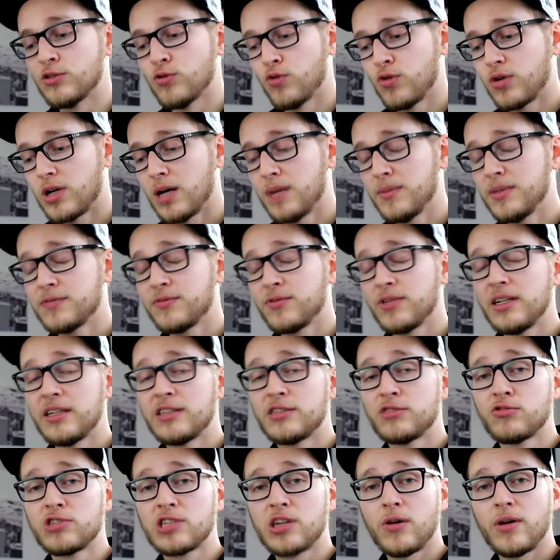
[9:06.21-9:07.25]
So gab es von
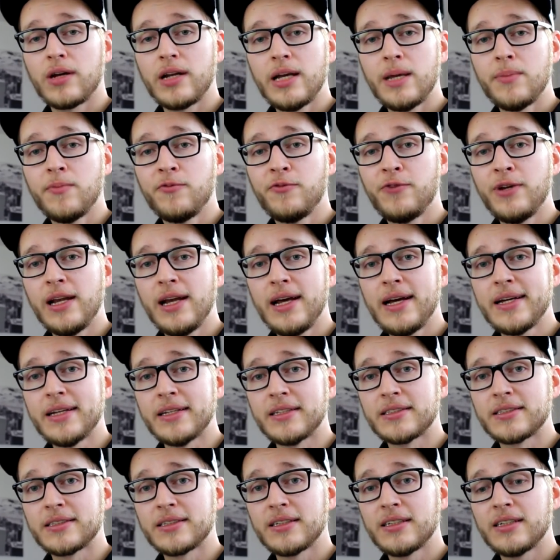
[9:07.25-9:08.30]
den Zuschauern eben viel
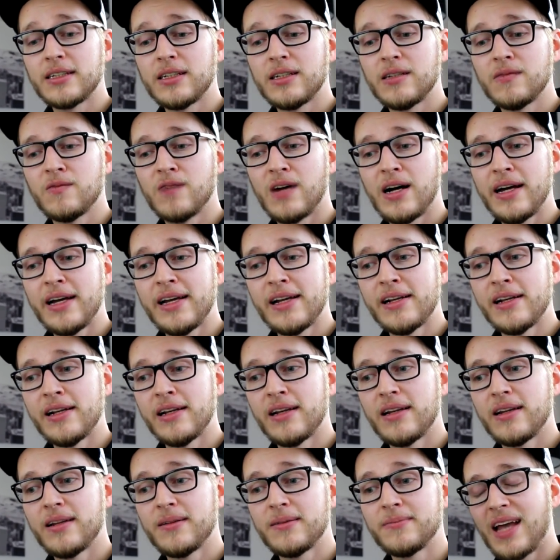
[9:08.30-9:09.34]
Hate,
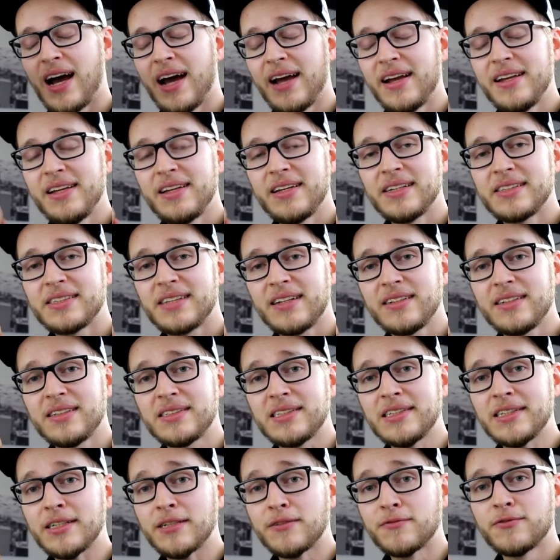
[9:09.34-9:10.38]
weil einiges
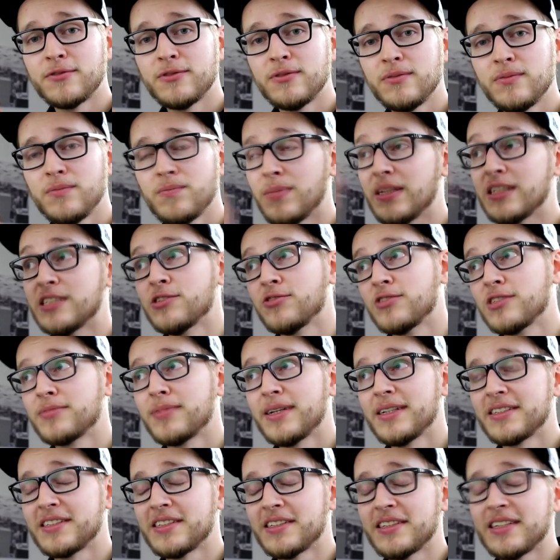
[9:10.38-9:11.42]
anders lief,
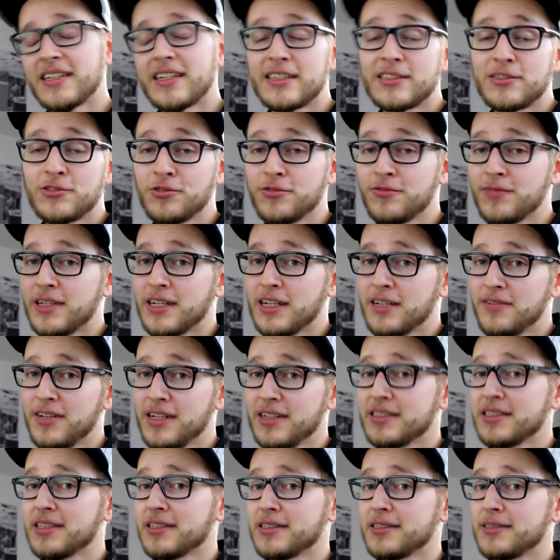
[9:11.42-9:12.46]
beziehungsweise nicht so wie
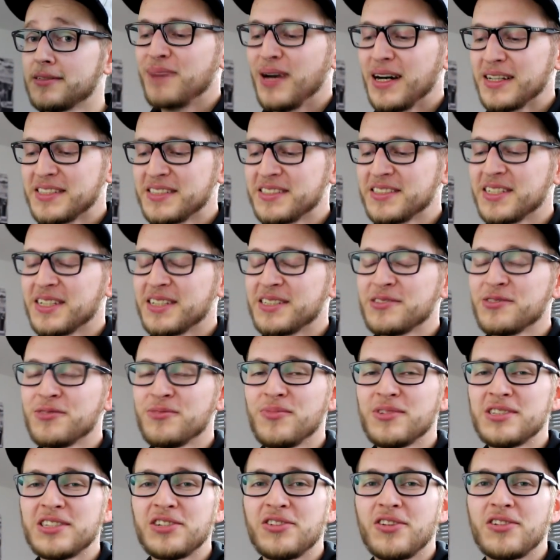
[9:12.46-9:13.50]
erwartet. Passend dazu
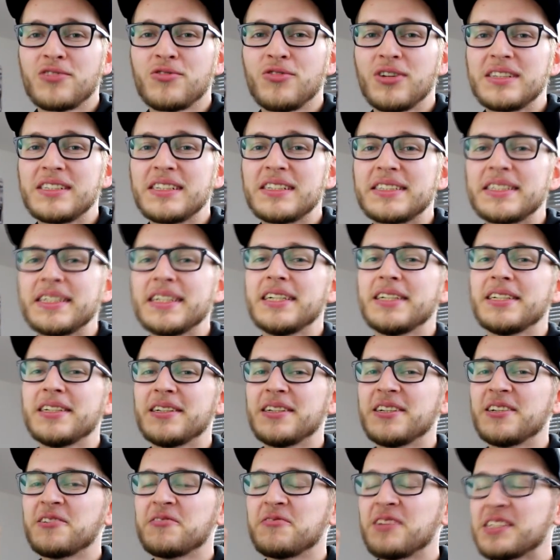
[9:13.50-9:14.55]
muss ich euch kurz erzählen,
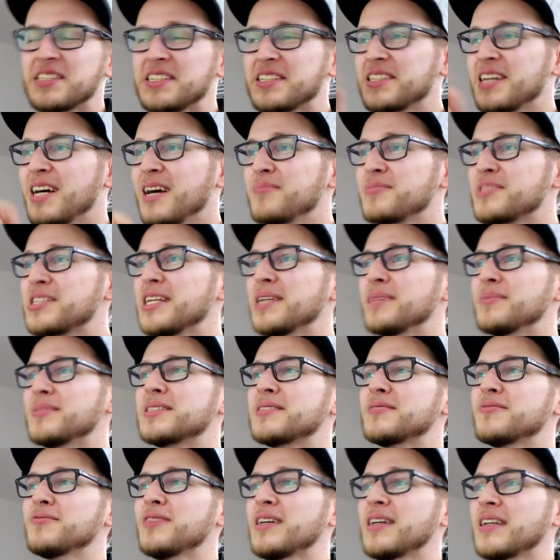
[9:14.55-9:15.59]
was ich da am
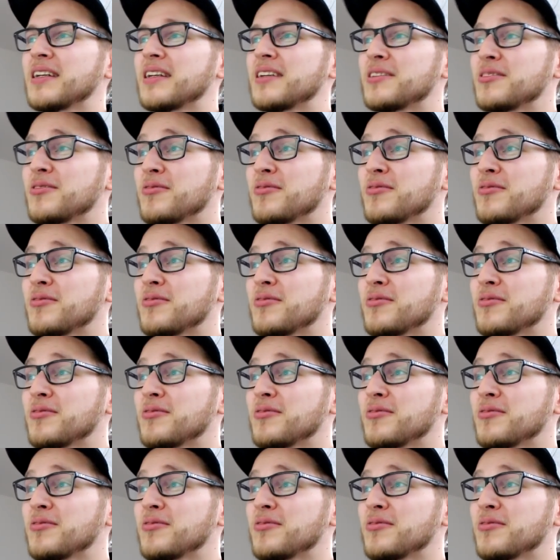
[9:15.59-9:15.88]
schlimmsten fand.